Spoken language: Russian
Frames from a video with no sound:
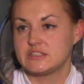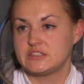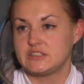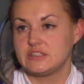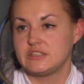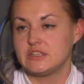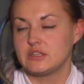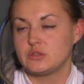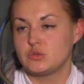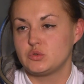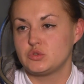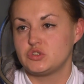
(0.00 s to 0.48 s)

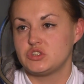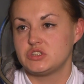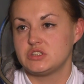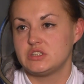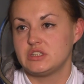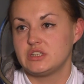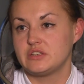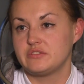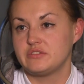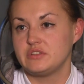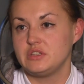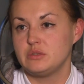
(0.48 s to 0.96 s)

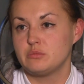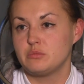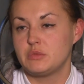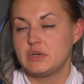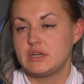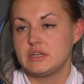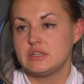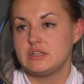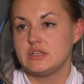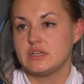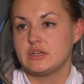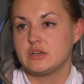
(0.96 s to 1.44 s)
сосредоточенное
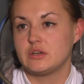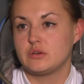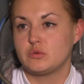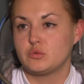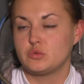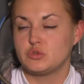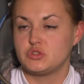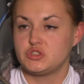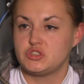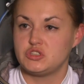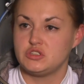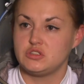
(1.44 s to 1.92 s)
внимание,
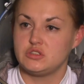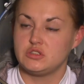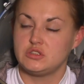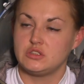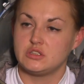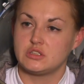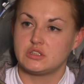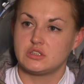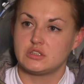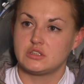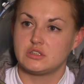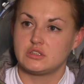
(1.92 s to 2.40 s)
очень
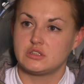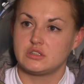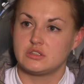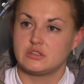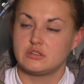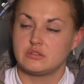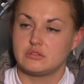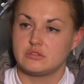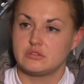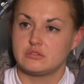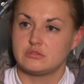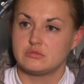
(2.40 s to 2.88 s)

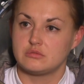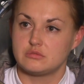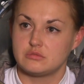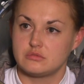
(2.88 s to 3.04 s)
э,